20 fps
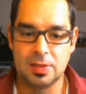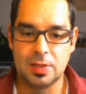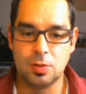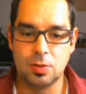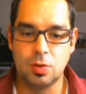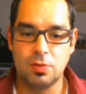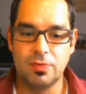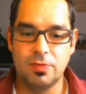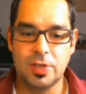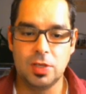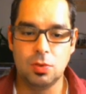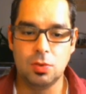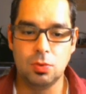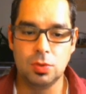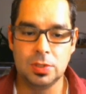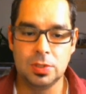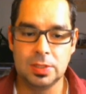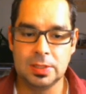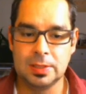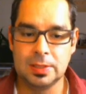Dann können wir
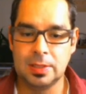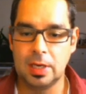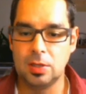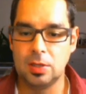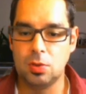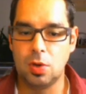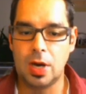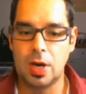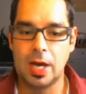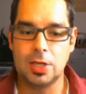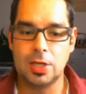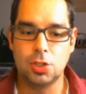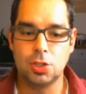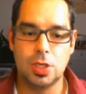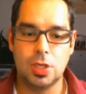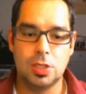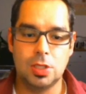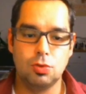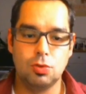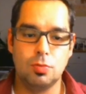hier unten äh, noch
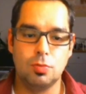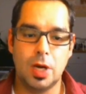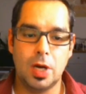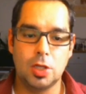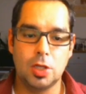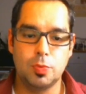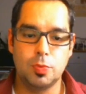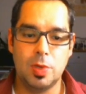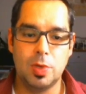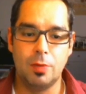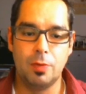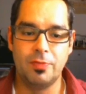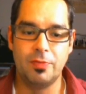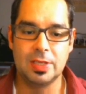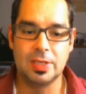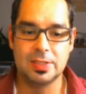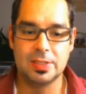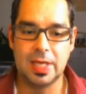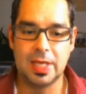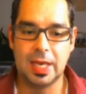einstellen, zum Beispiel, ob
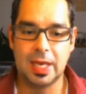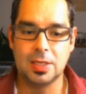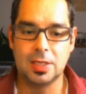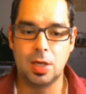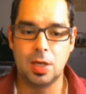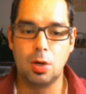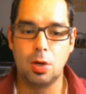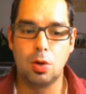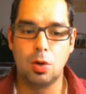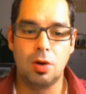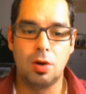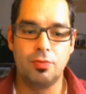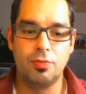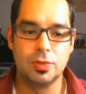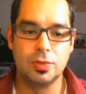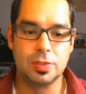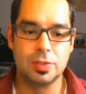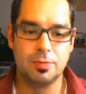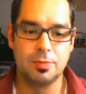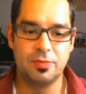wir das direkt auch
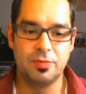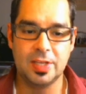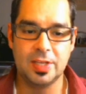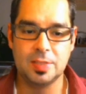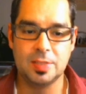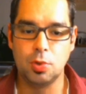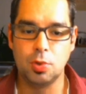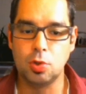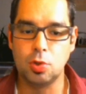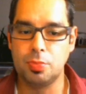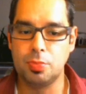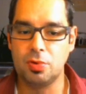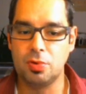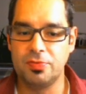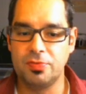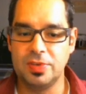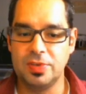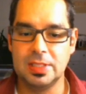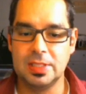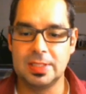auf unserem
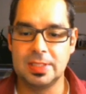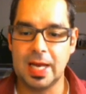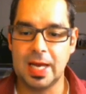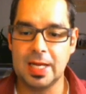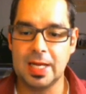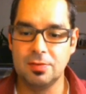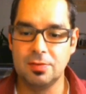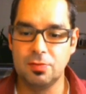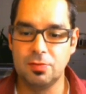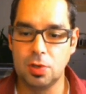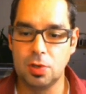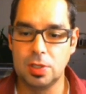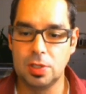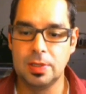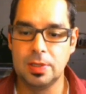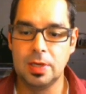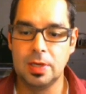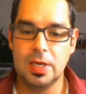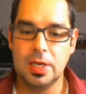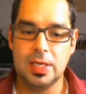Facebook-Profil teilen
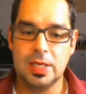wollen.